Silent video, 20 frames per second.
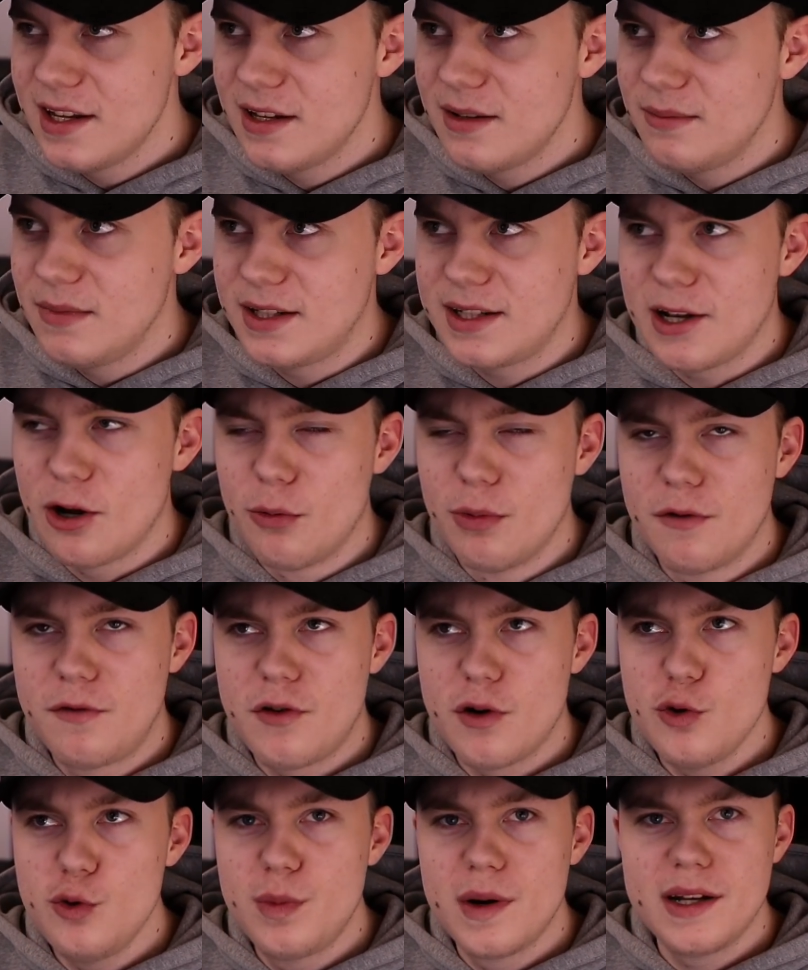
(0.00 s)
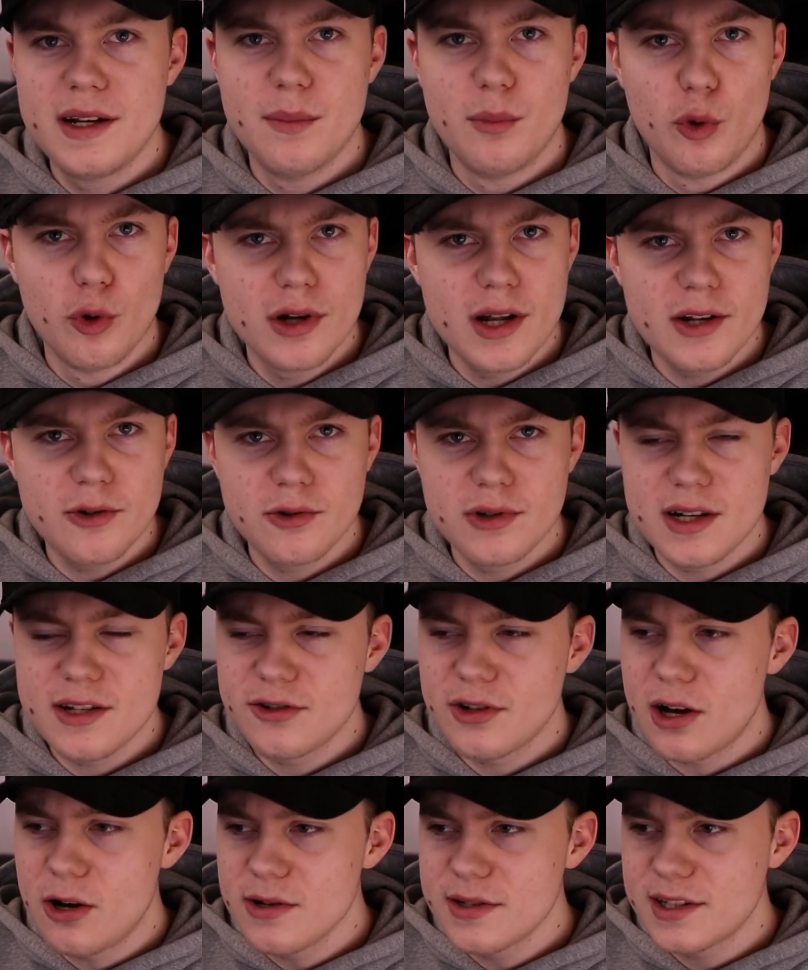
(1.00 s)
ich glaube, vor über einem Monat oder
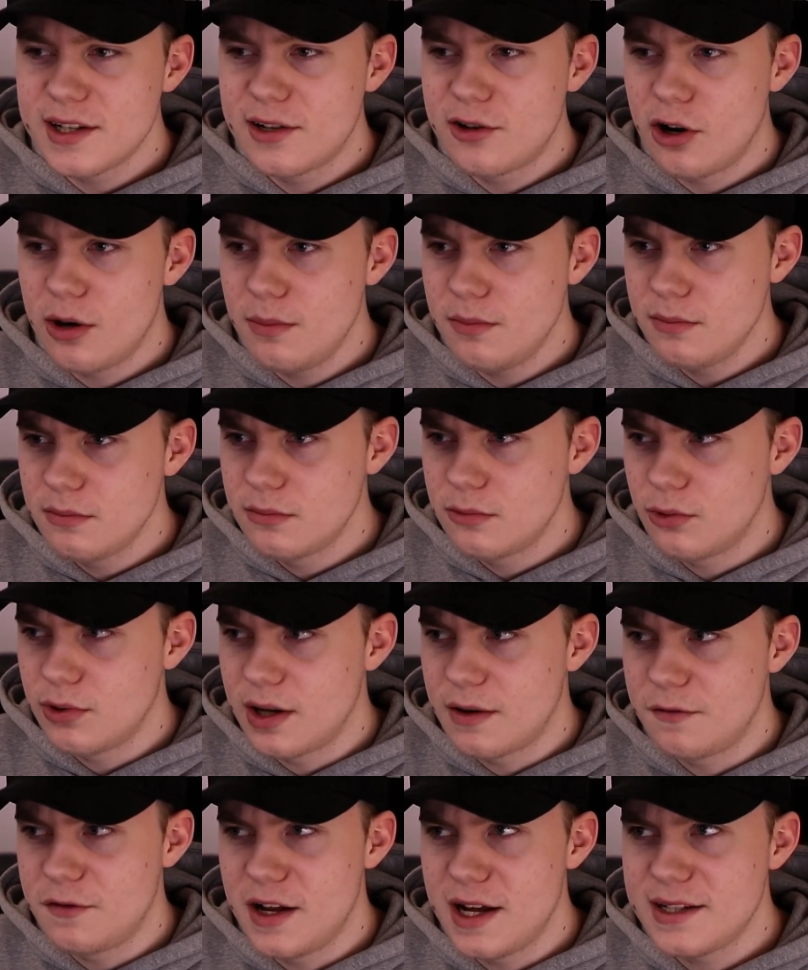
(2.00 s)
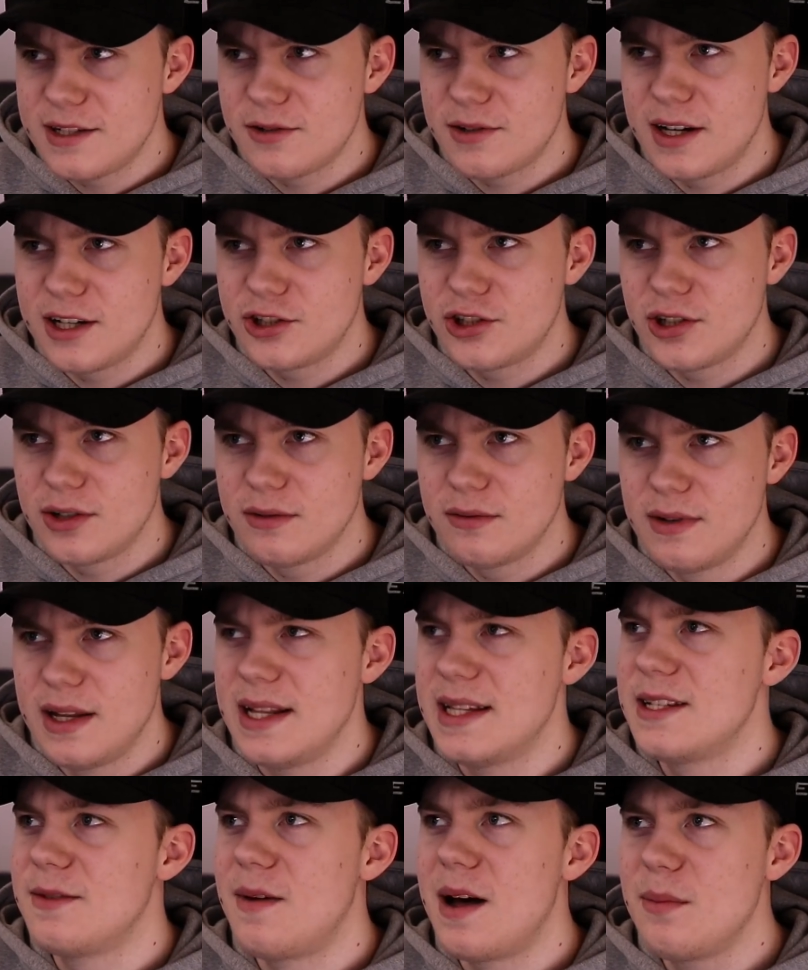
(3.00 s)
so rausgekommen. Oder vielleicht sogar schon,
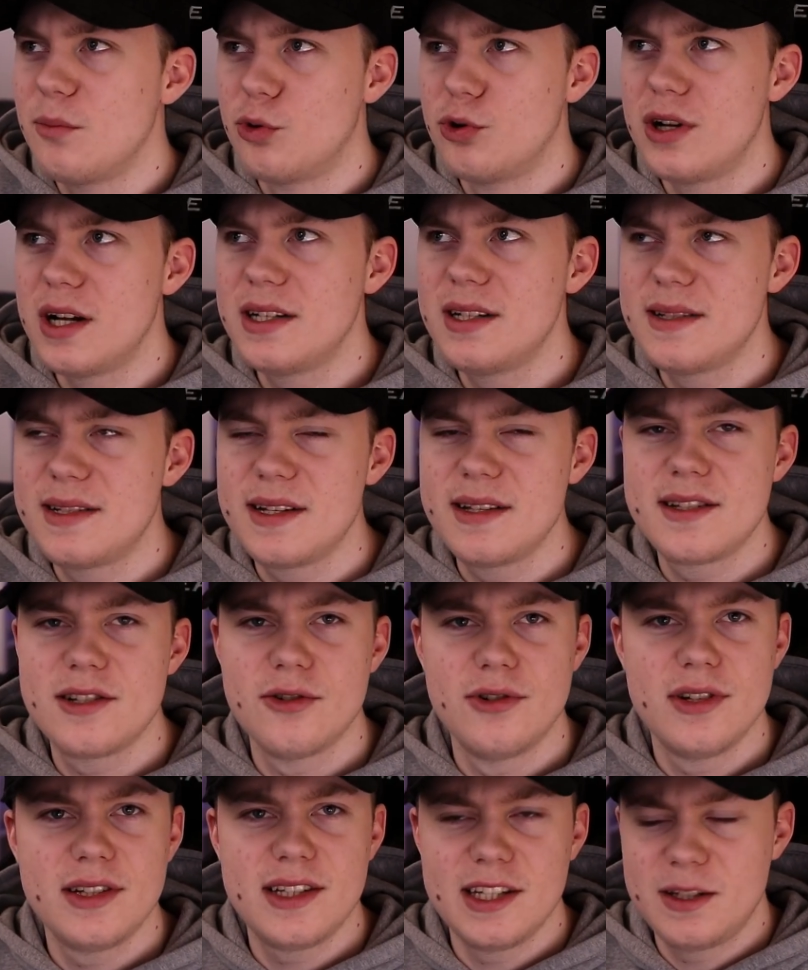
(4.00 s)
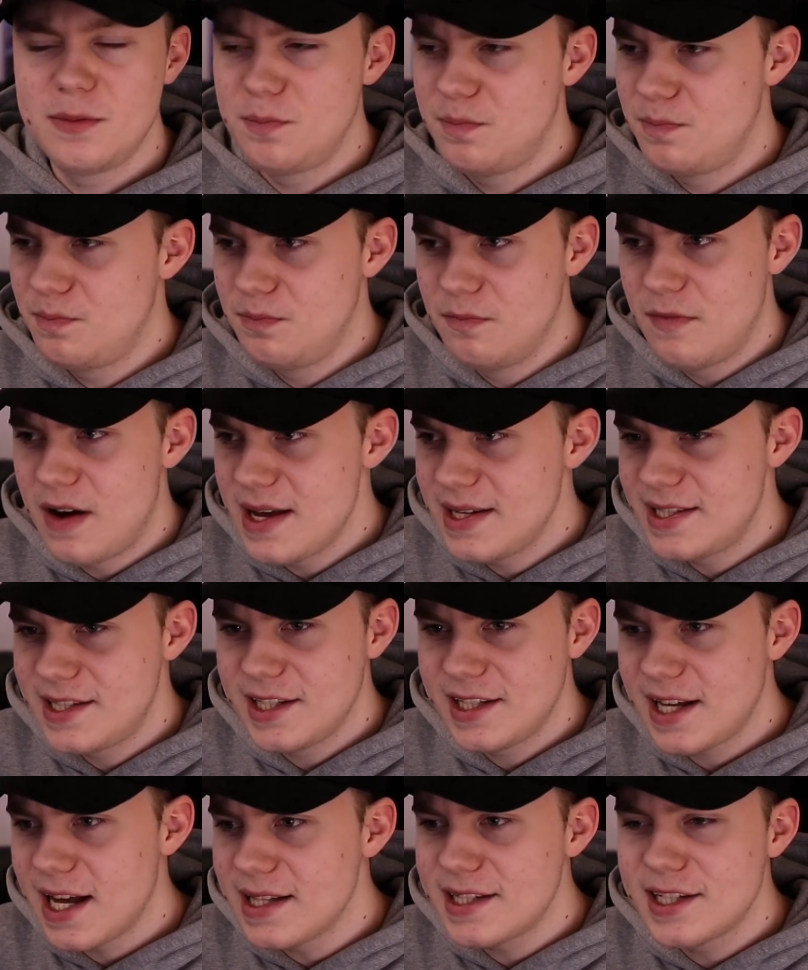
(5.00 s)
Ne, zwei Monate sind es noch nicht. Ich weiß
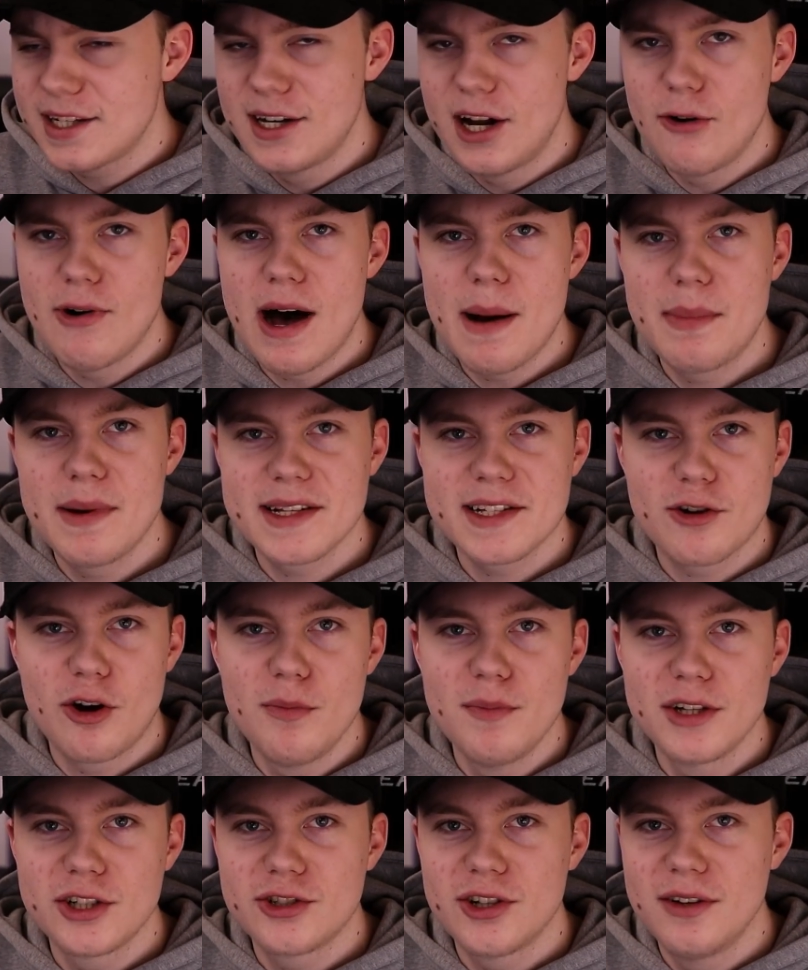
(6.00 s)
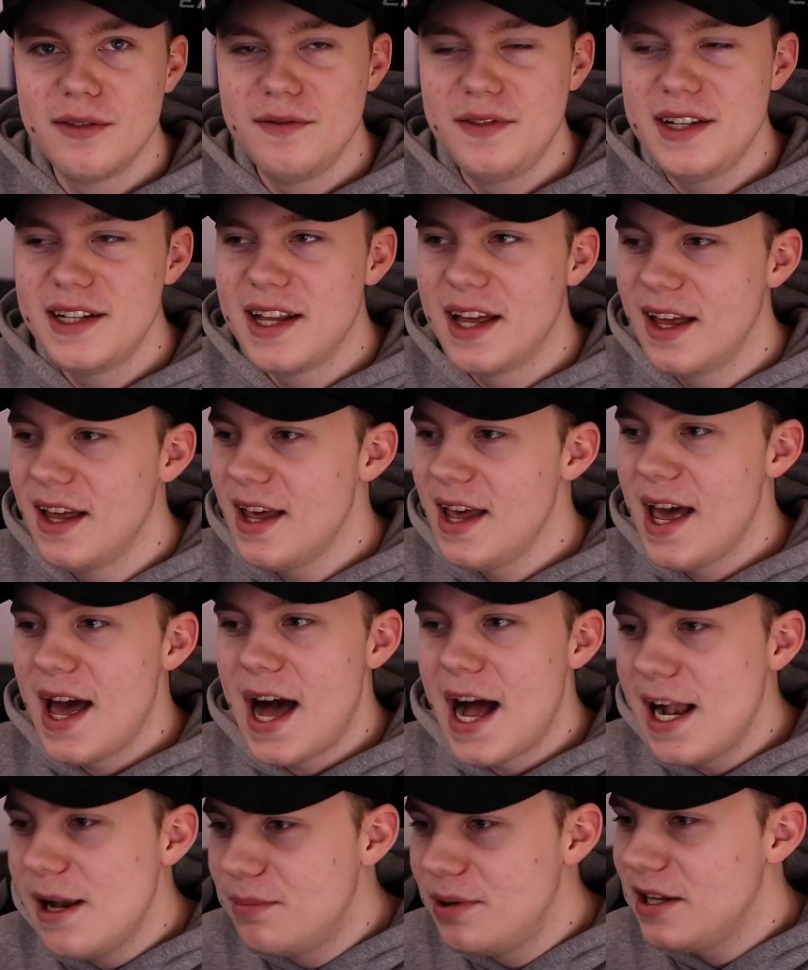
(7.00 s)
nicht ganz genau, aber es kommt mir schon wie eine
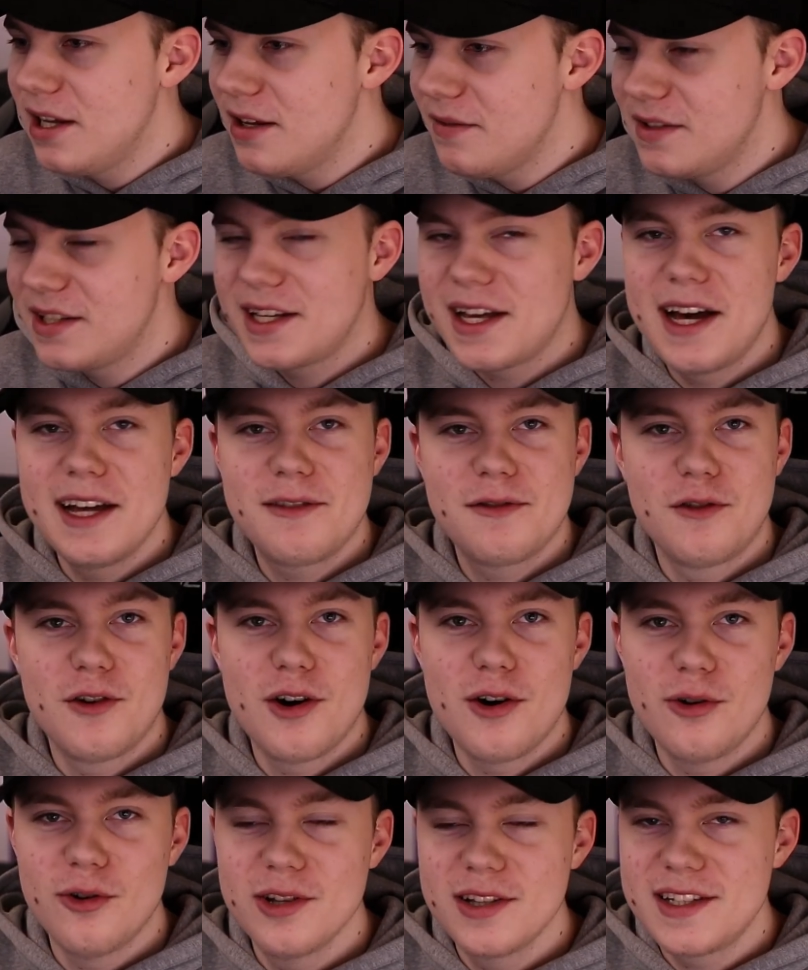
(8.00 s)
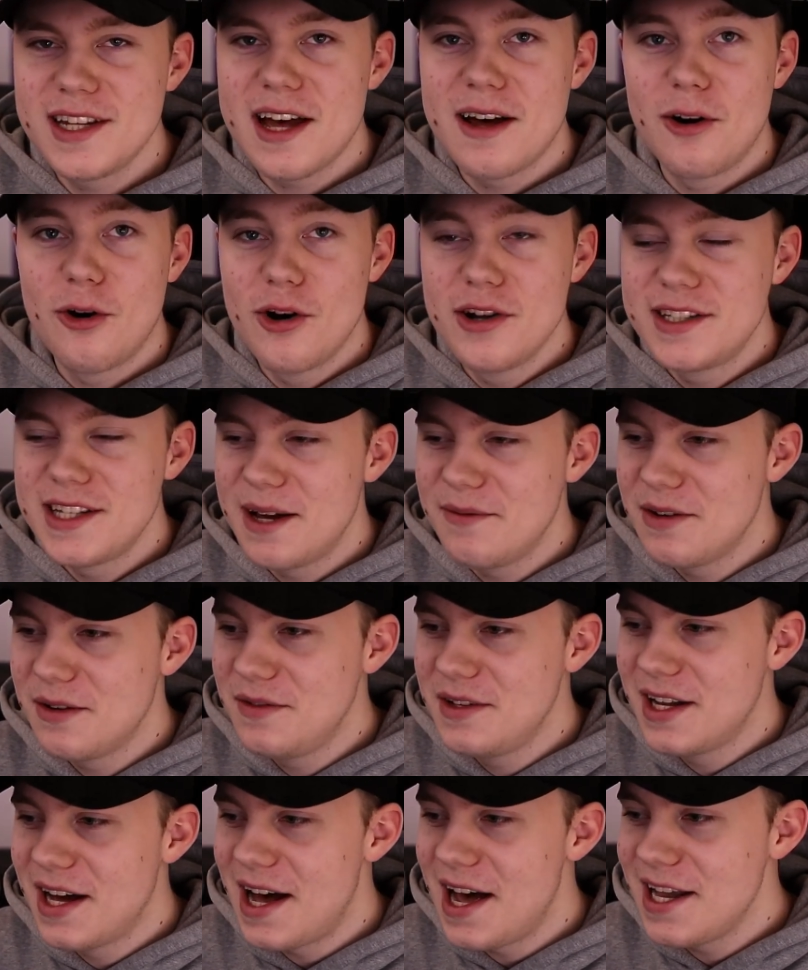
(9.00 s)
halbe Ewigkeit vor. Und ja, heute haben wir
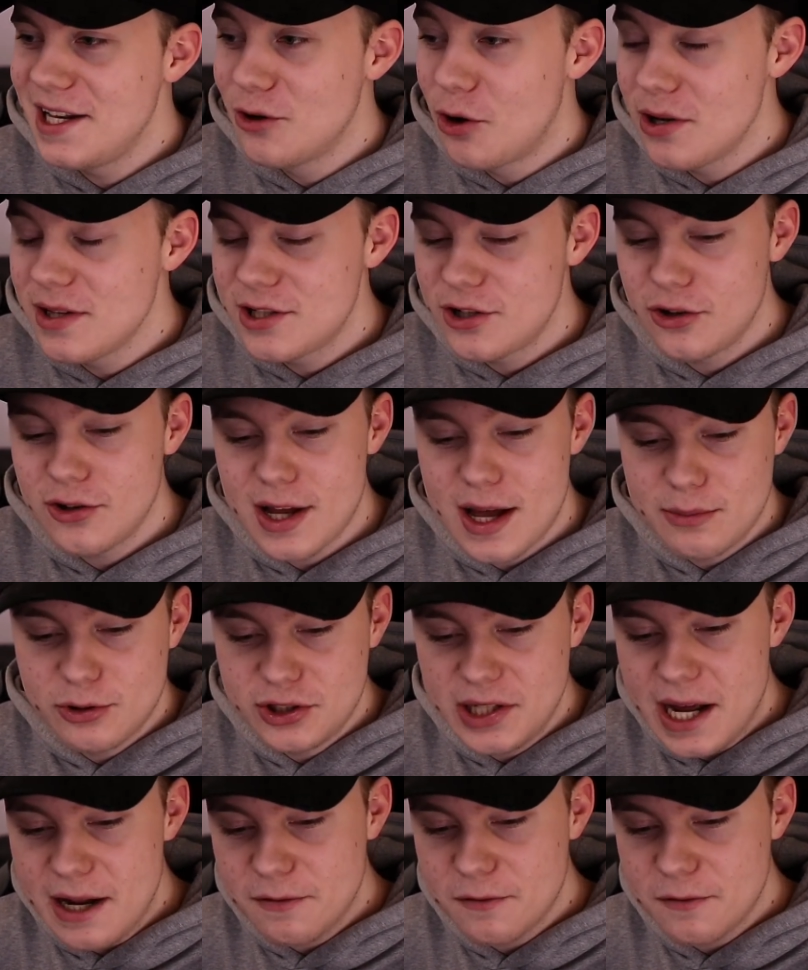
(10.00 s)
wieder einen neuen Song am Start,